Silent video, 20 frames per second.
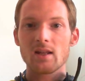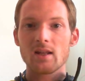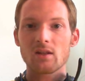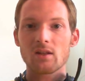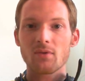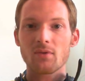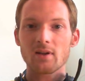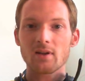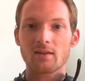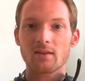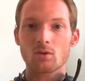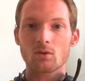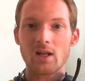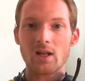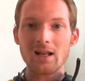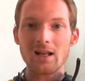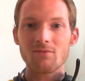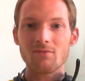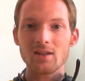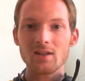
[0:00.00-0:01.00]
Ich finde das
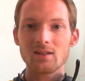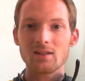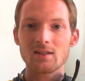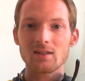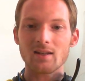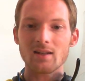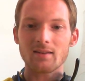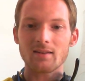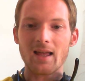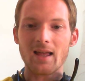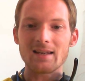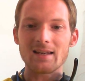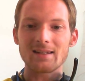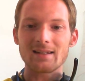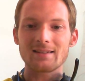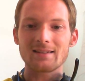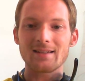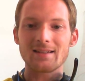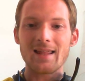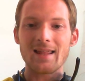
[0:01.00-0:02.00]
total wichtig, dass ein
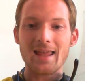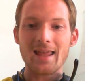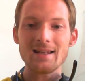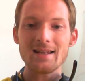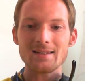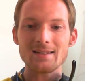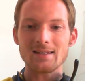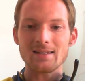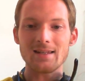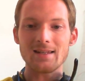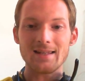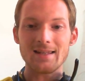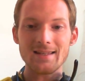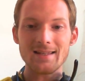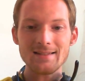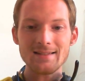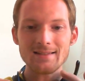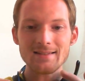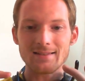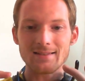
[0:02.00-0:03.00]
Handy
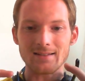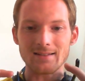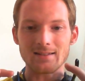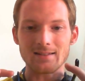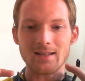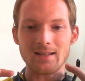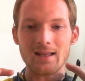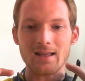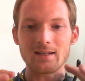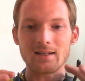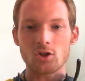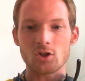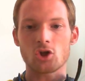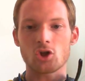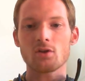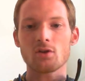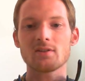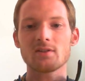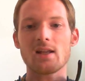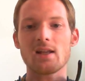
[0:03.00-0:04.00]
in sich eine
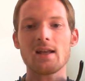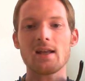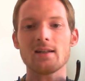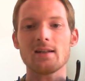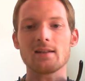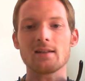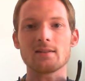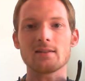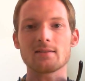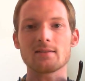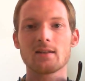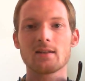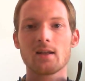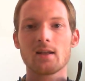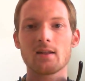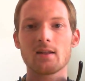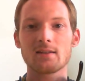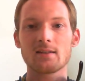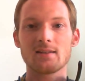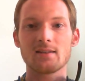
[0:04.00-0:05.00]
geschlossene Einheit ist
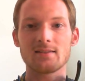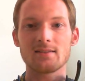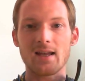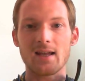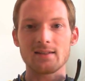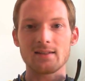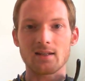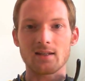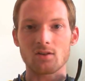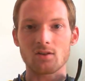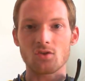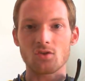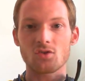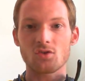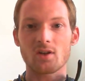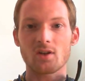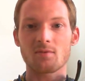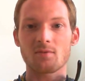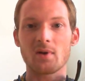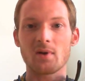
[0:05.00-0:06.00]

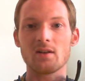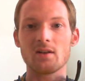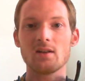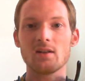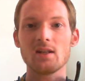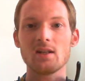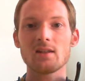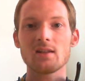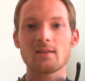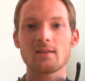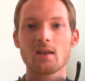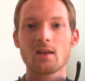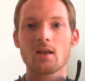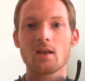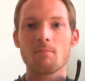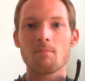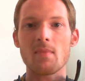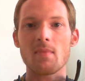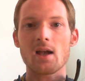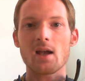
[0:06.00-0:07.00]
designtechnisch, dass man nicht
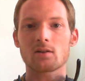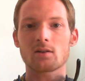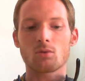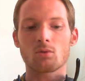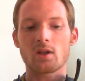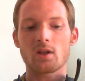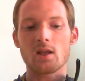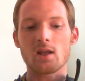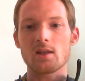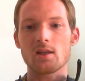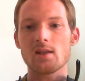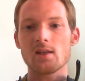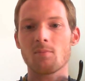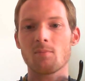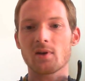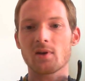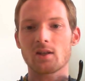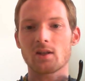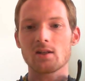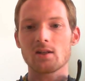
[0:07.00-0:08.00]
merkt, okay,
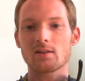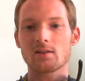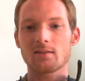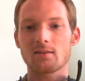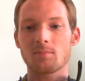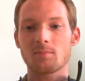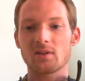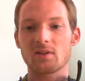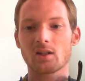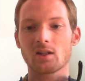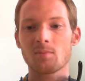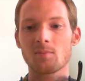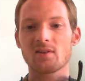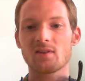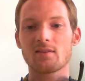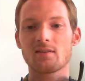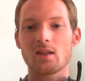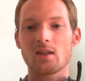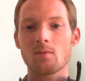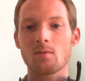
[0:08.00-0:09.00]
hier beginnt das
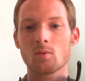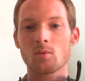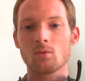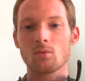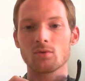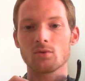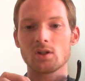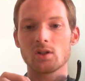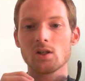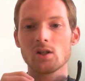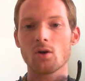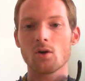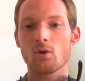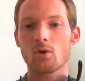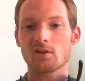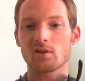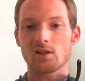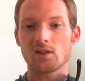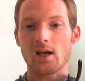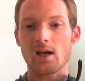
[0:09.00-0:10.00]
Betriebssystem und hier
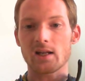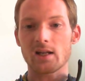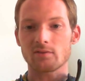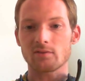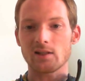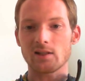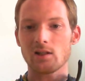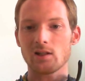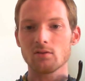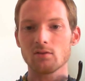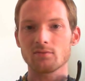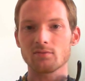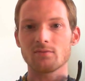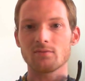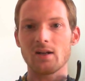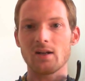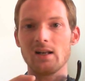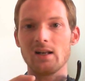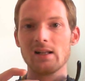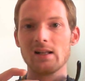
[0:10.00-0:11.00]
hört die Hardware auf,
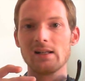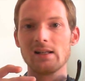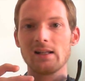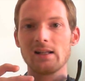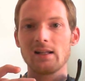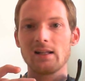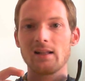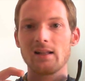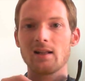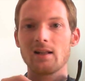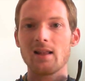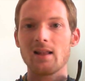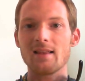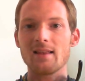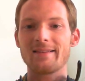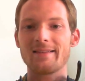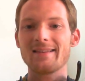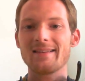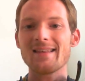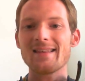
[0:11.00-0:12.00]
weil
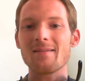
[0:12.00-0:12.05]
es ist